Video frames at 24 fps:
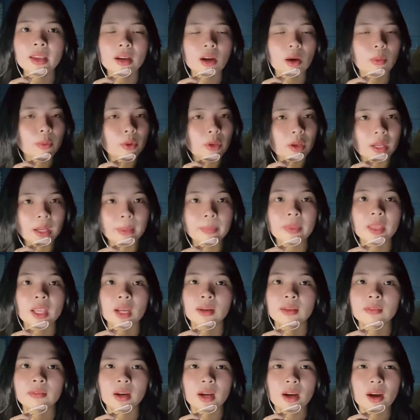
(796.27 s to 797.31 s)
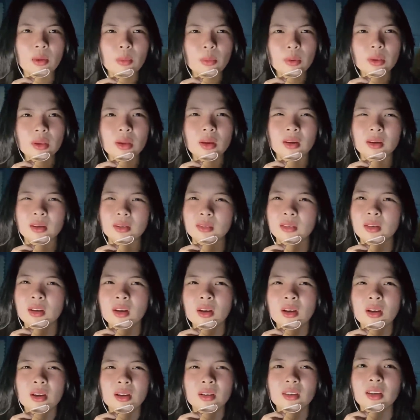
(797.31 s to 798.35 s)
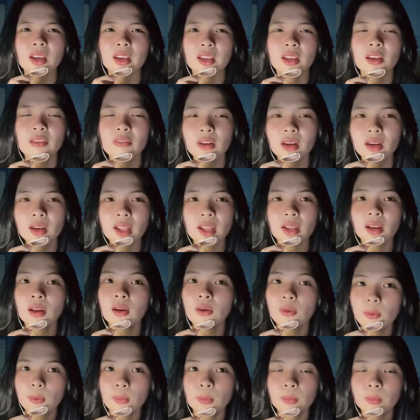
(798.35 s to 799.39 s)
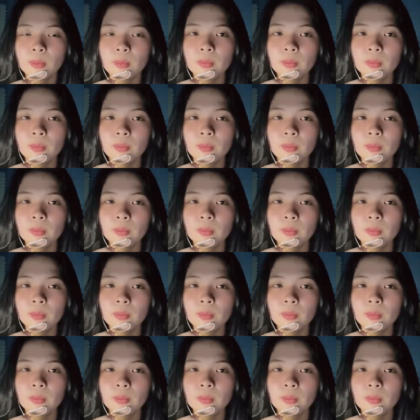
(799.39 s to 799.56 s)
không bao giờ cảm nhận Và không bao giờ nghĩ đến vấn đề đó luôn